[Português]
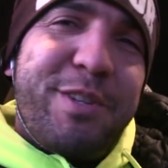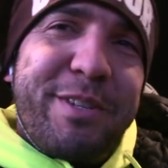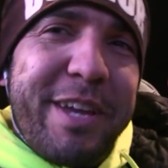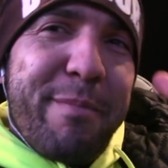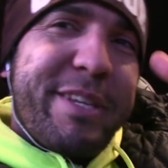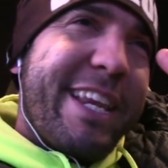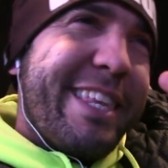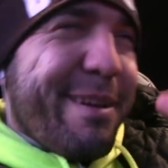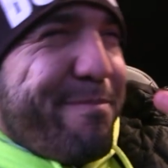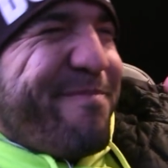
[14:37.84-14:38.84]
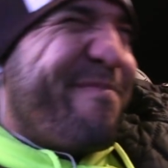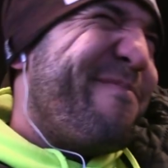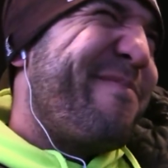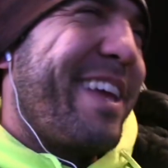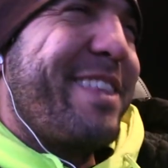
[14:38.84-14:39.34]
Digamos que ele ainda
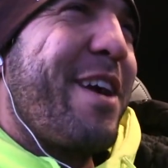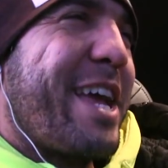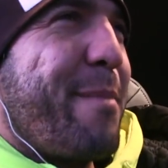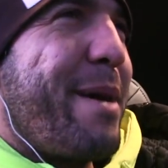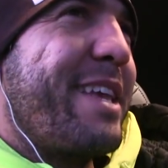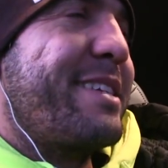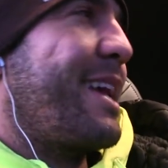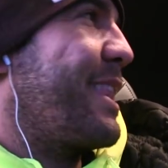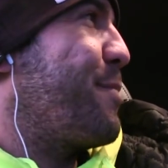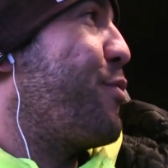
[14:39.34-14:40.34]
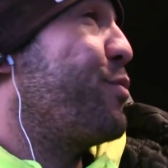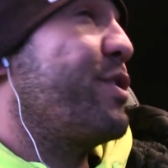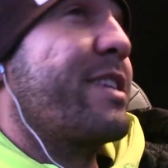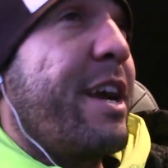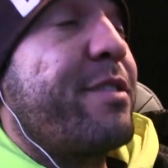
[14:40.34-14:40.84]
né, deu aquela balanceada aí pro rumo
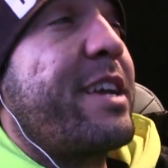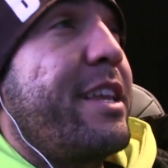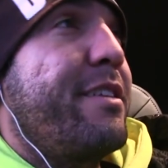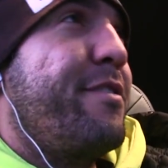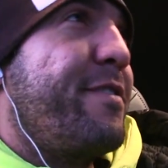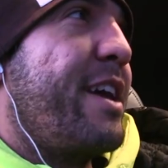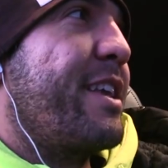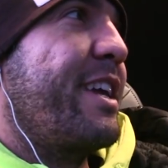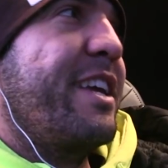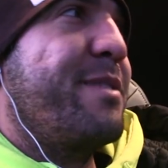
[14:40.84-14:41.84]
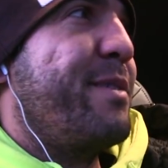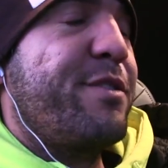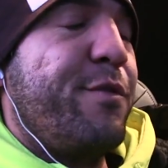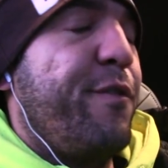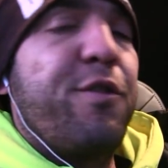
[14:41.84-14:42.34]
de Scania, os caras ainda vieram aqui ainda,
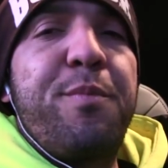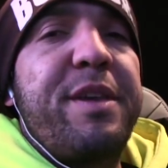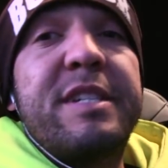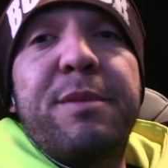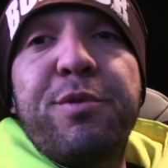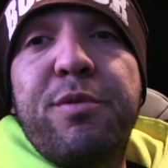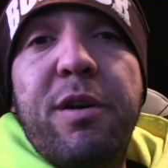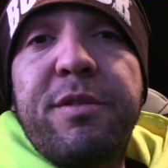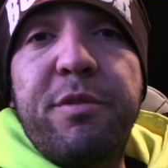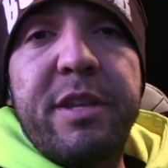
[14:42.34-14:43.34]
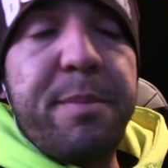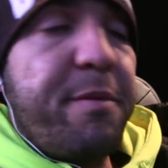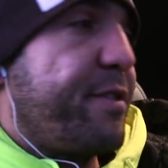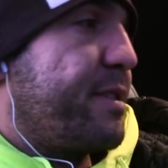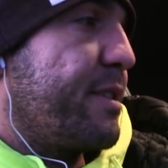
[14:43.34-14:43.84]
mas eu falou que o preço era muito alto e não ia dar
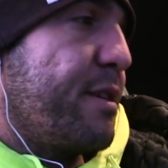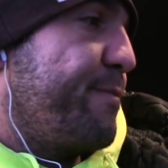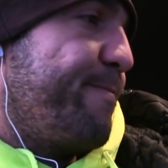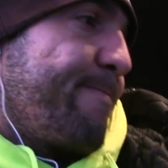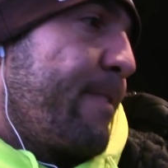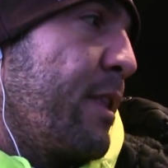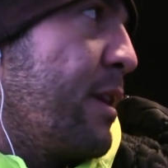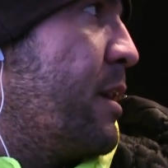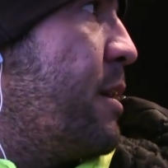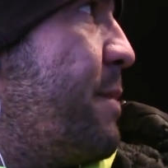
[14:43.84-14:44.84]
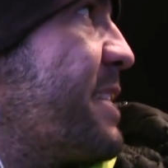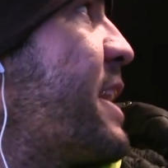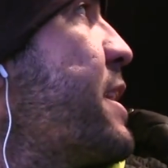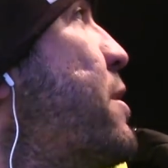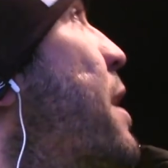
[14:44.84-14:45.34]
para fazer. Então, mas
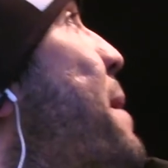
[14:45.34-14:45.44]
tá aí, ó, a